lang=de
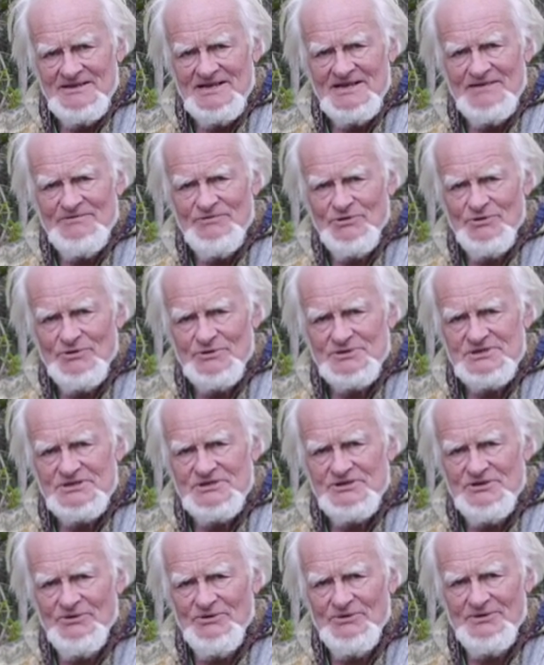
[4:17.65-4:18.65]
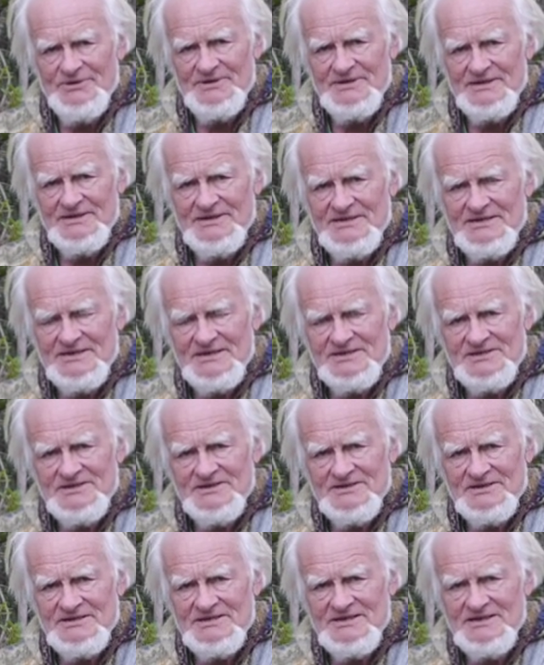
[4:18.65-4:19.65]
Evolution der
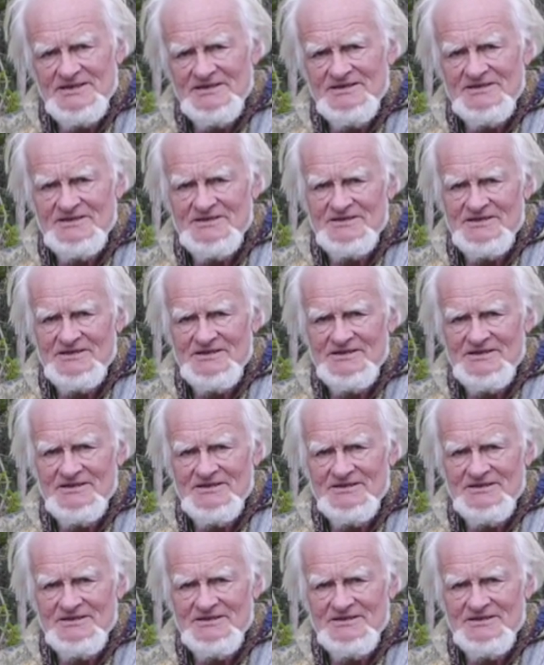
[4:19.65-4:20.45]
synthetischen